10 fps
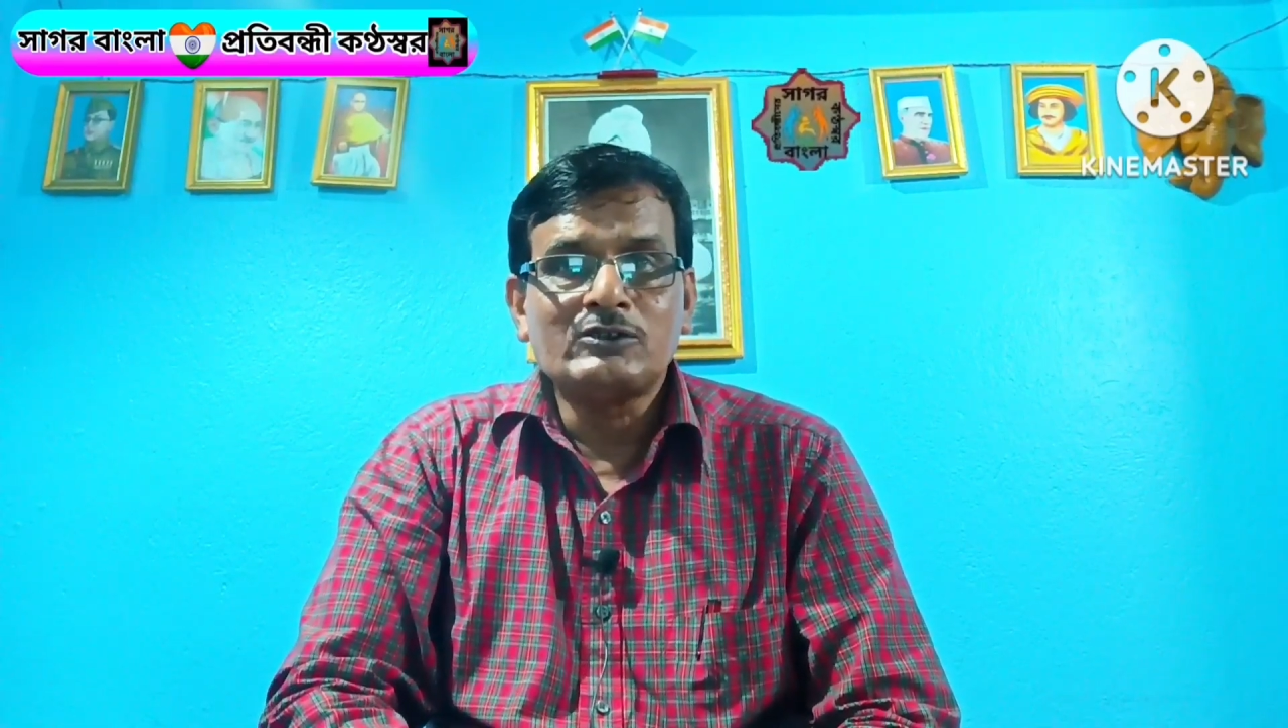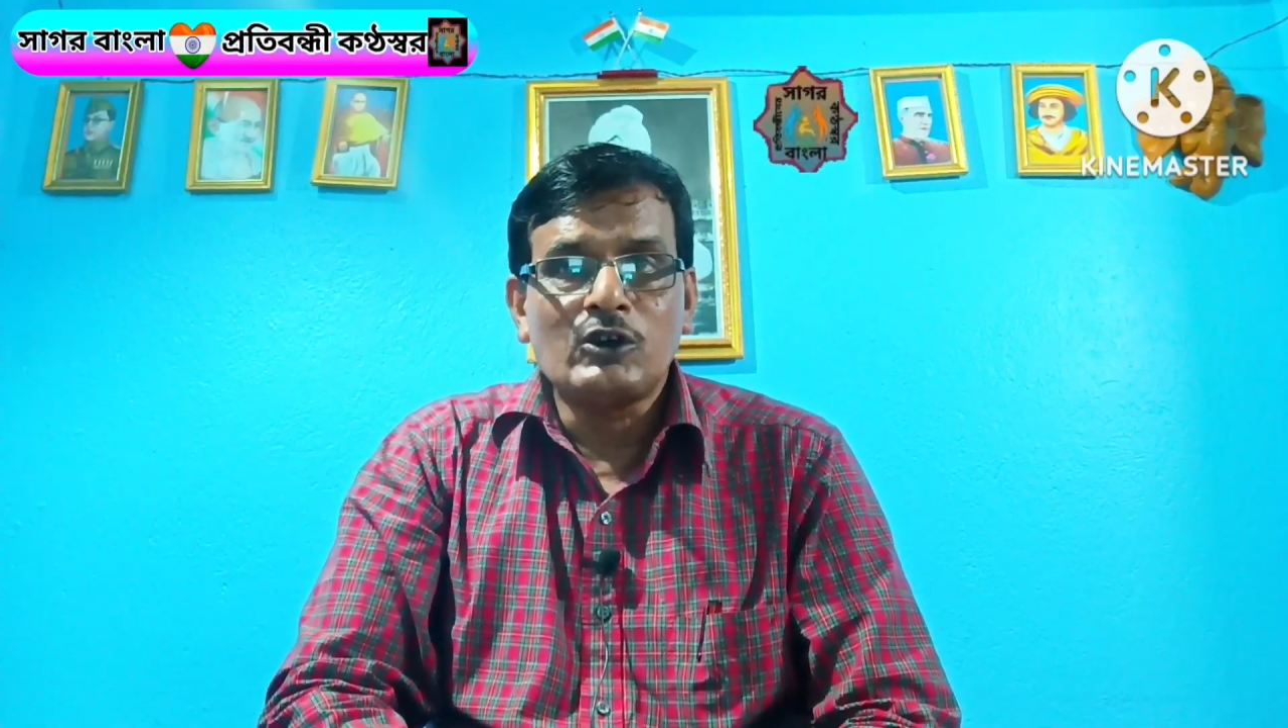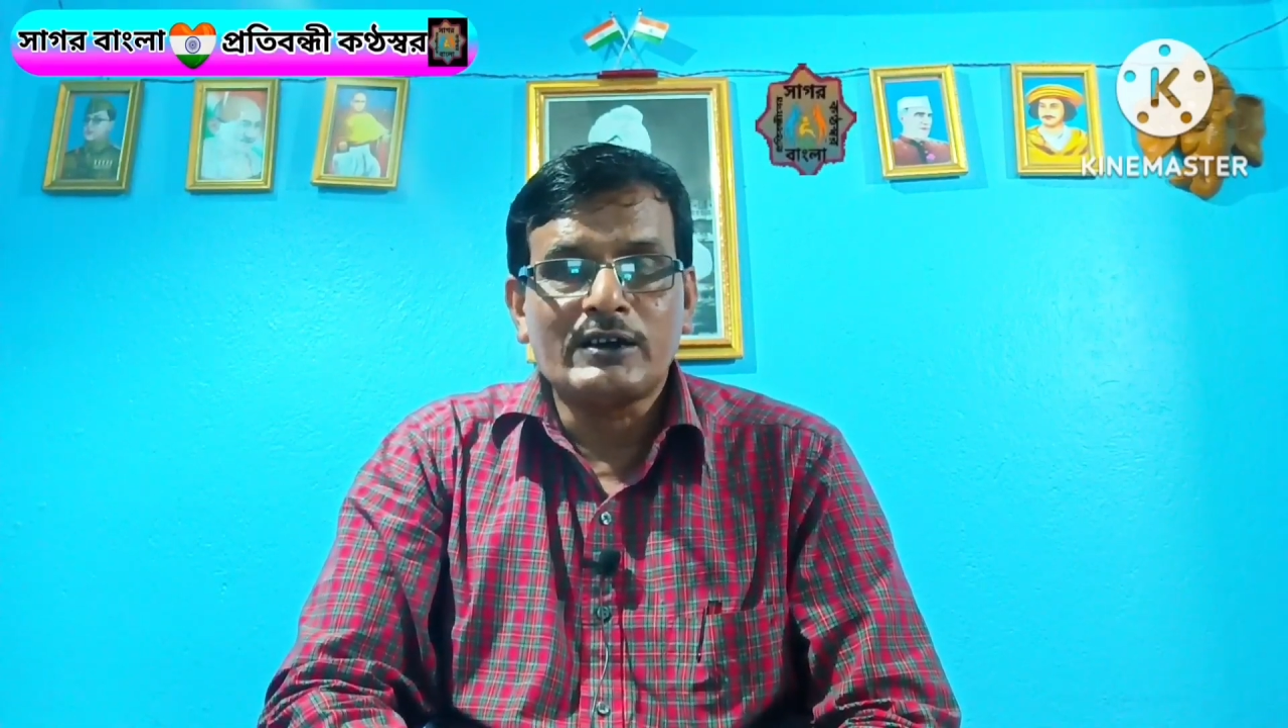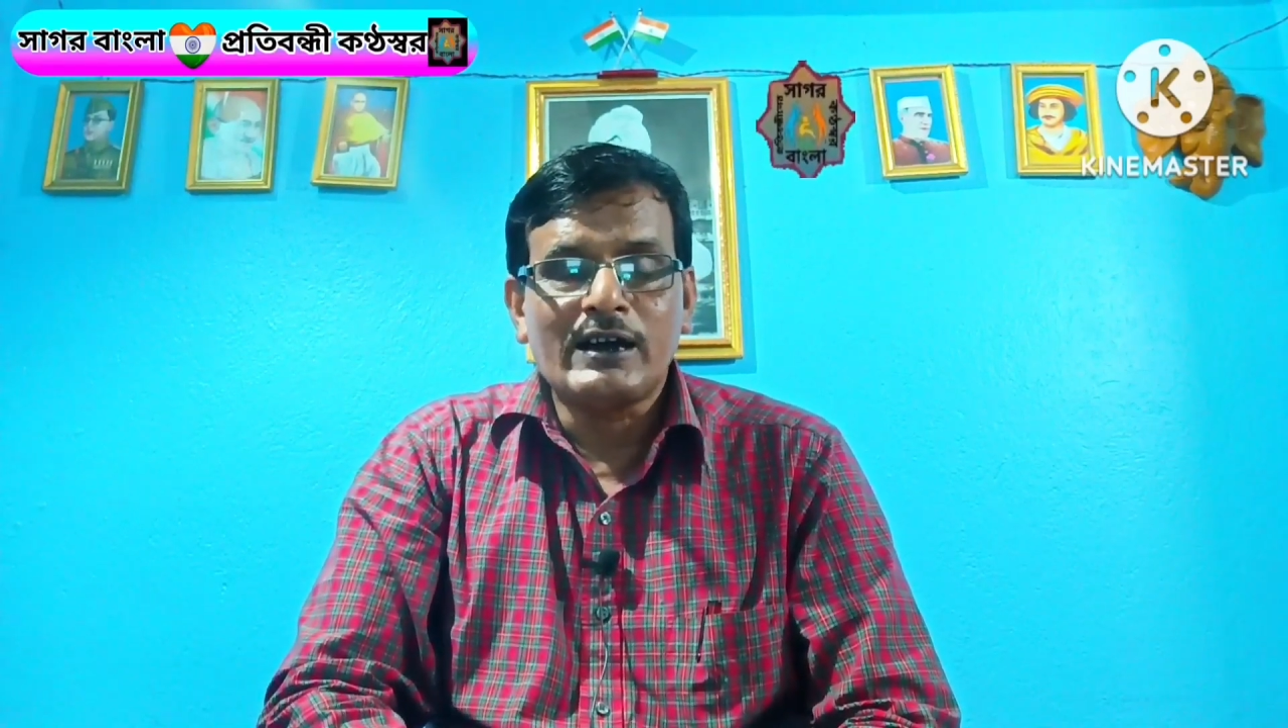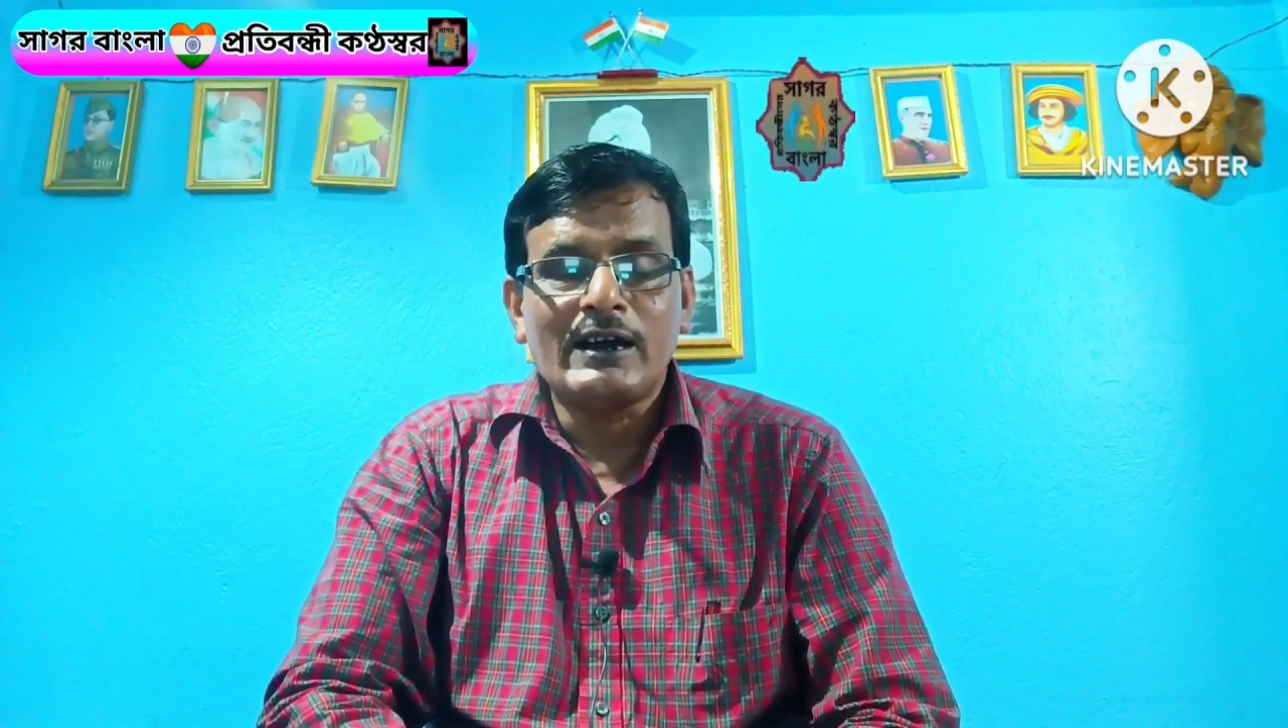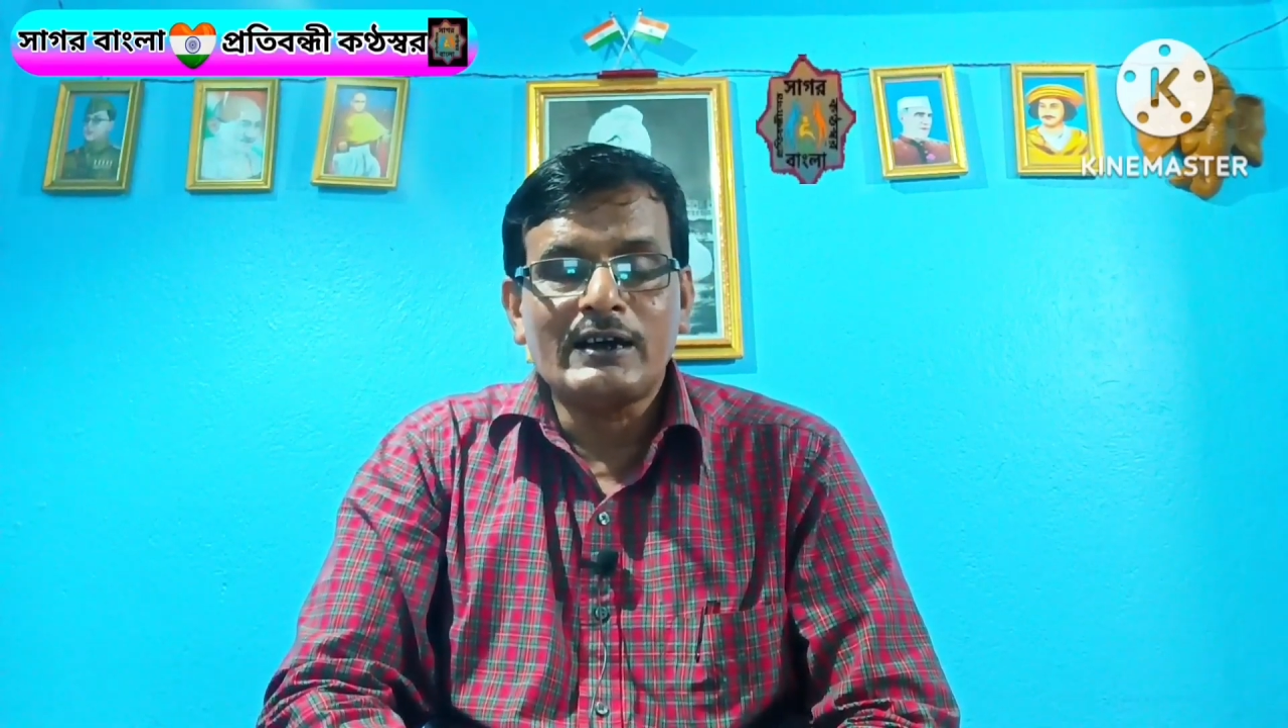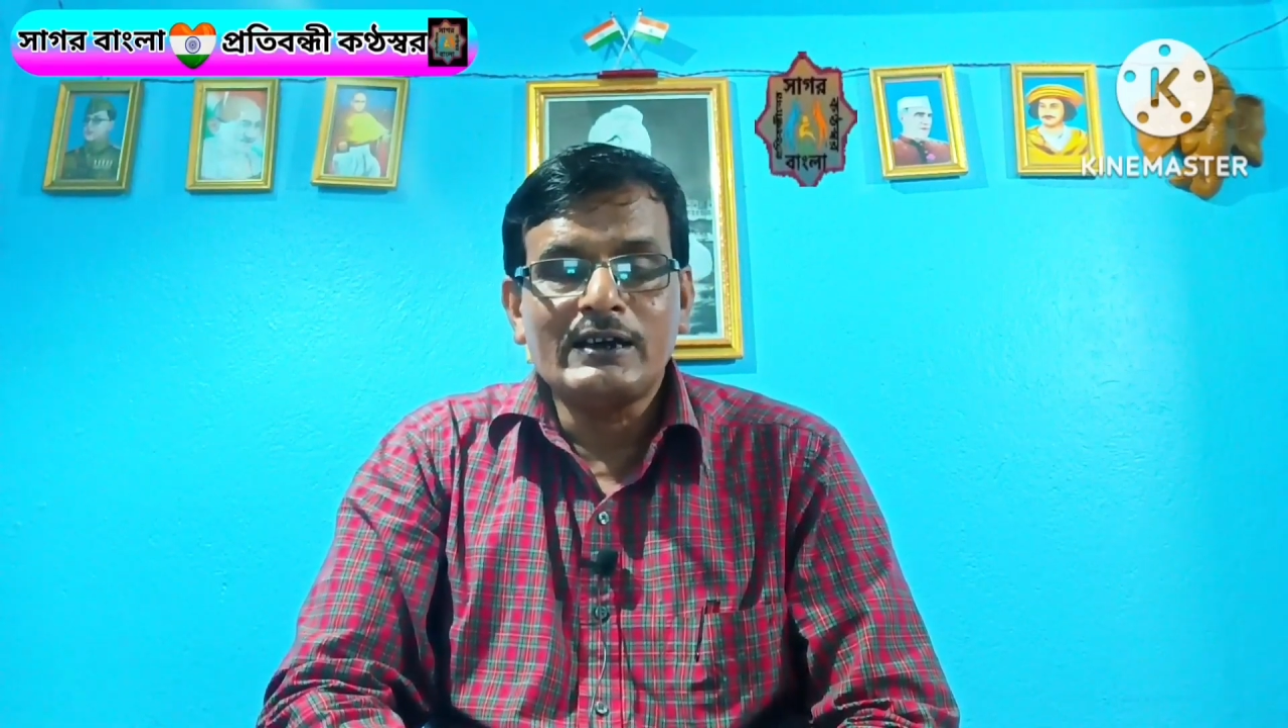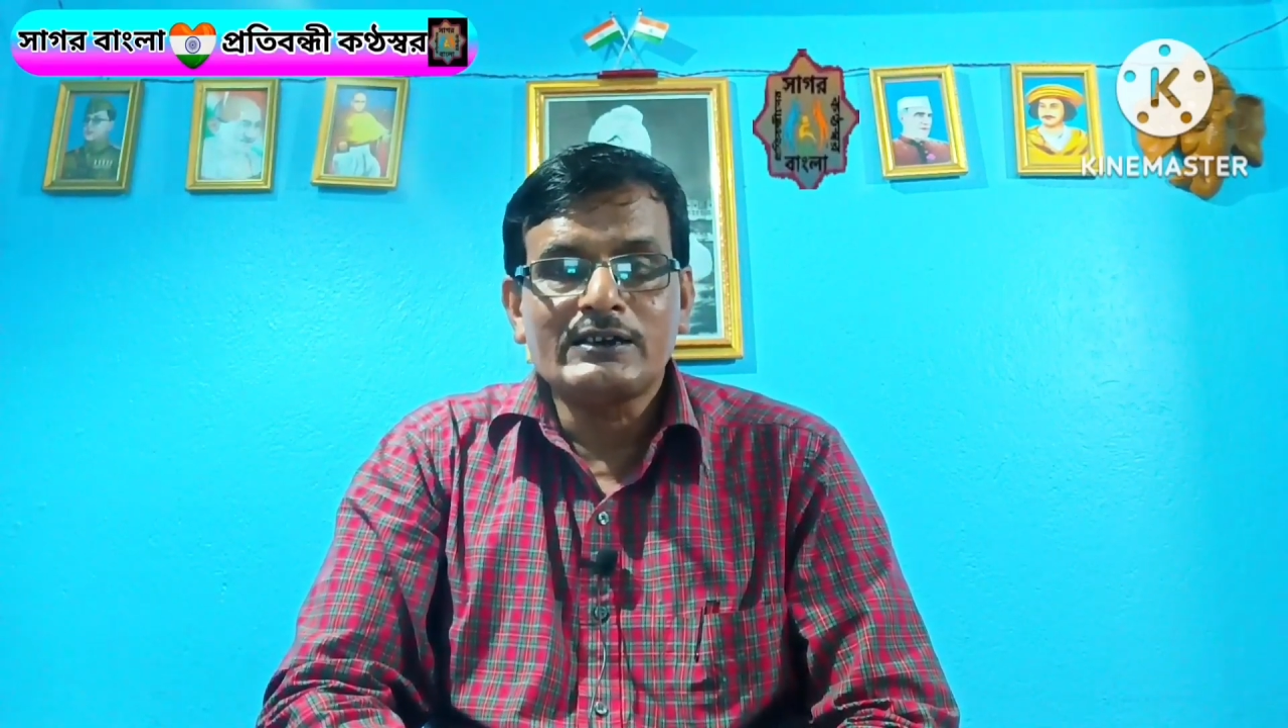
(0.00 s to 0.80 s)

সরকার